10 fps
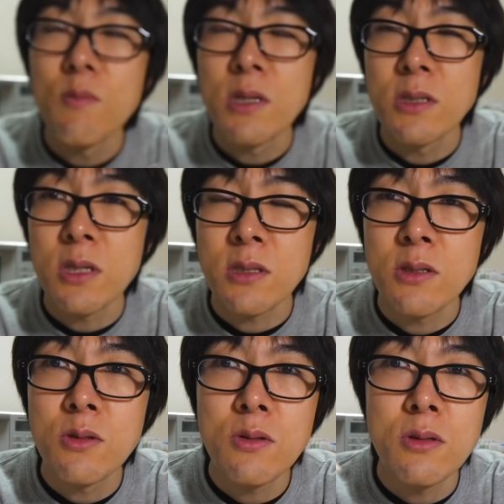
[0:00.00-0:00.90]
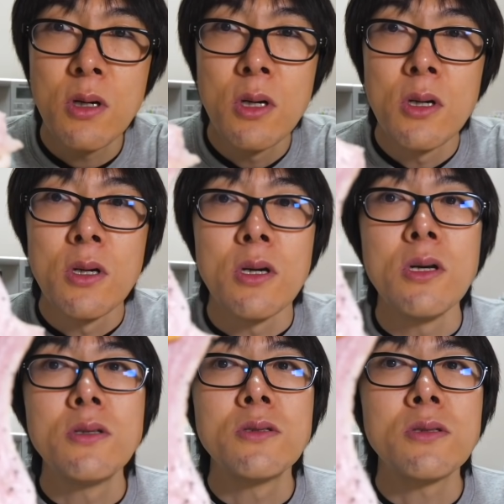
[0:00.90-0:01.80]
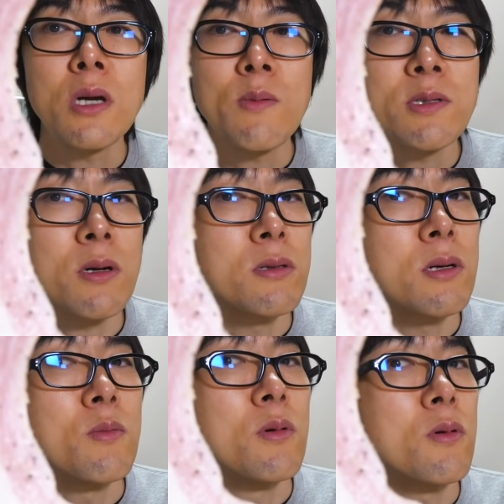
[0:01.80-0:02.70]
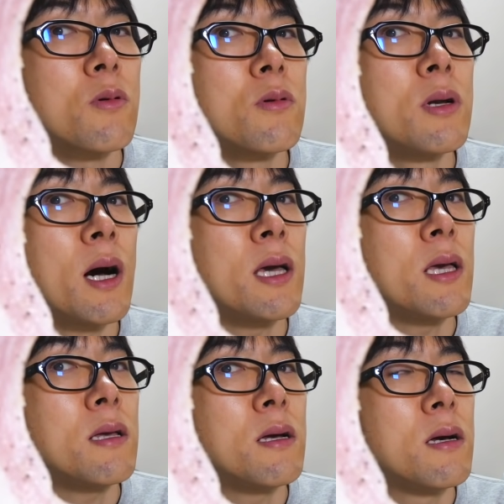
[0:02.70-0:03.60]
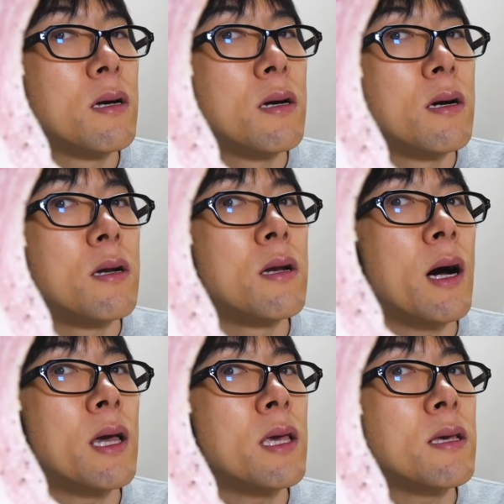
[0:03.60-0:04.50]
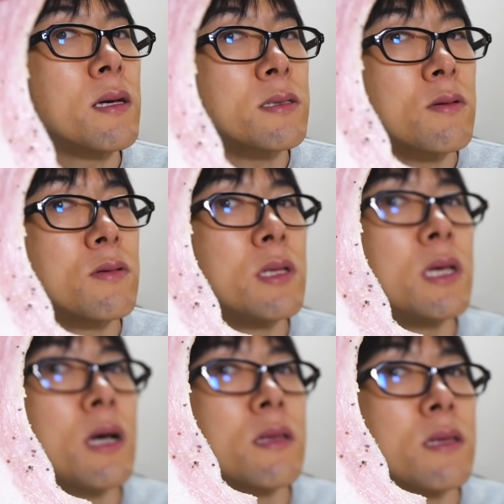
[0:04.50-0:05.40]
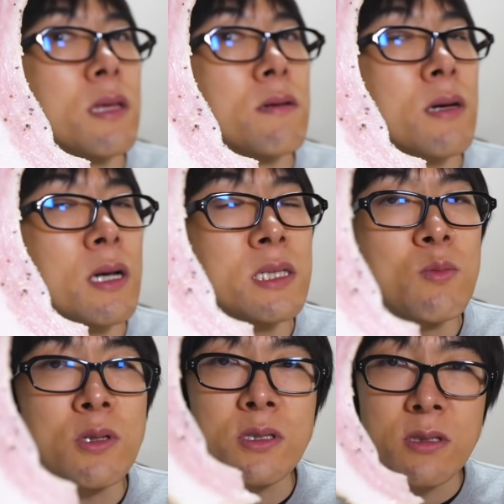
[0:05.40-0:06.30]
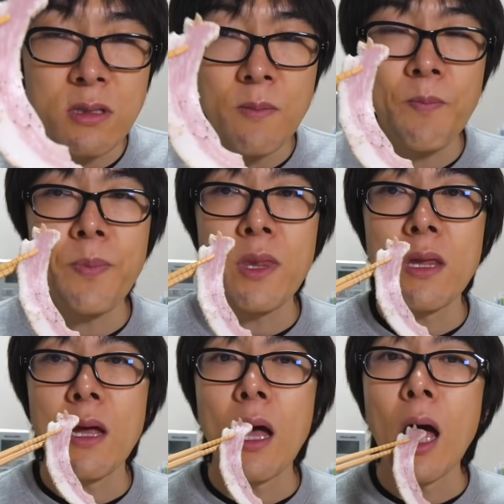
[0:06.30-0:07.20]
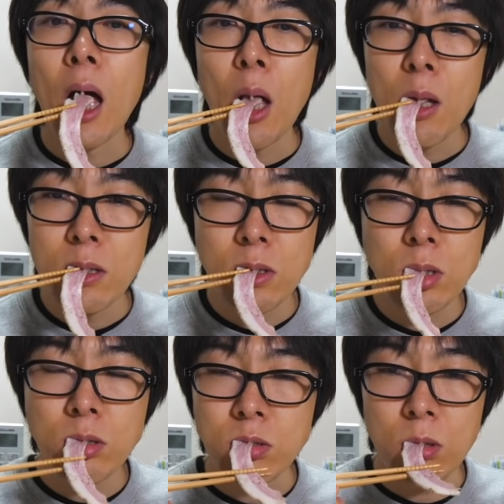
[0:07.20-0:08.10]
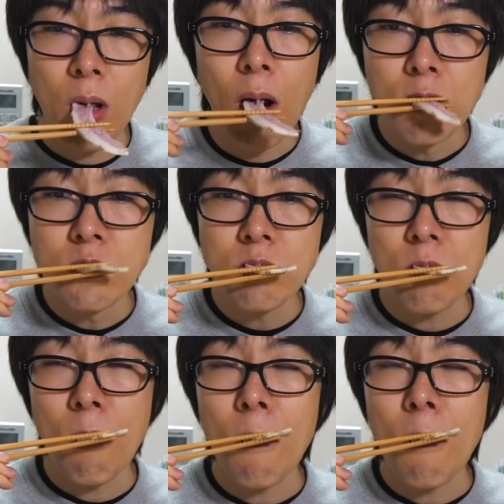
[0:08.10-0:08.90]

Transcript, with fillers: いましてじゃあ早速いっちゃいましょうかっていうかもうこのラインラインがすごく似合ってる感じもするうんう